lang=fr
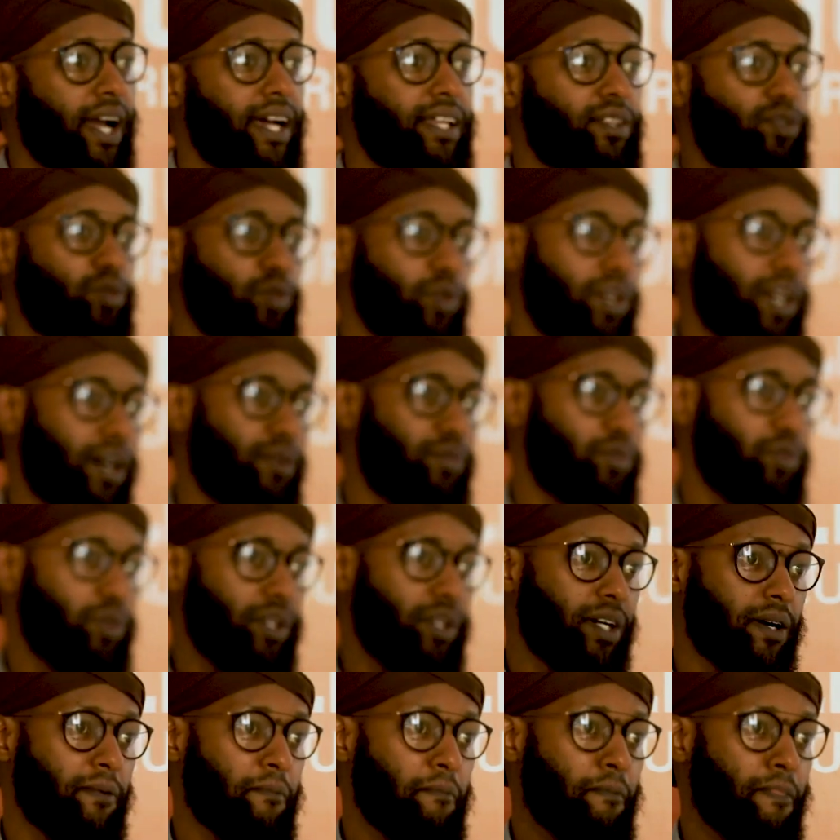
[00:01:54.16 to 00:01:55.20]
un truc à
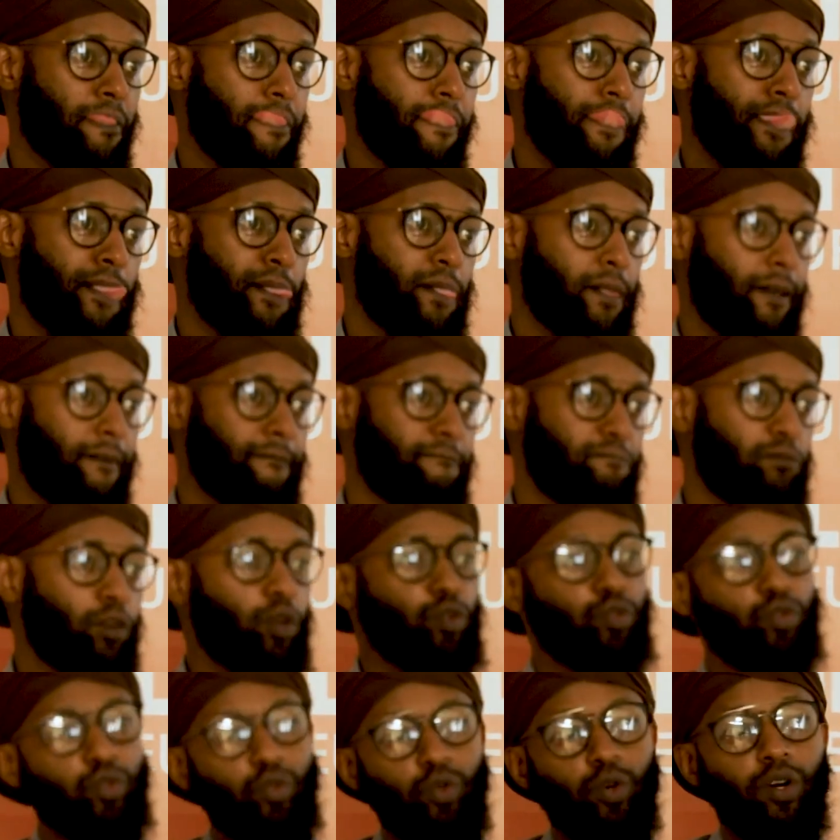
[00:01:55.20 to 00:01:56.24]
fuir.
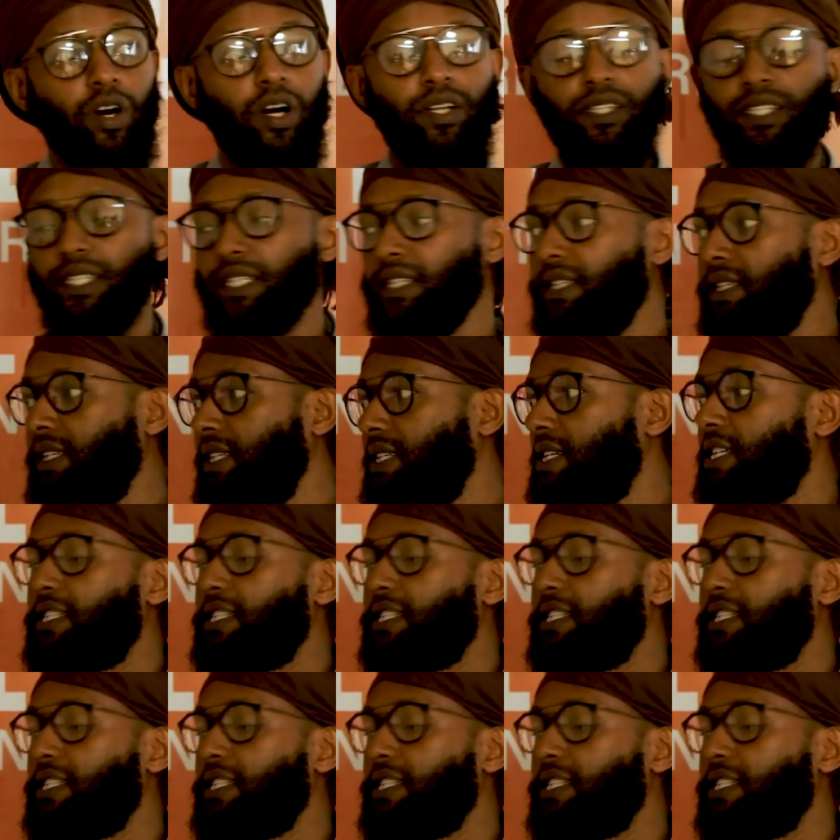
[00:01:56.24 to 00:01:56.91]
Donc du coup, quand il dit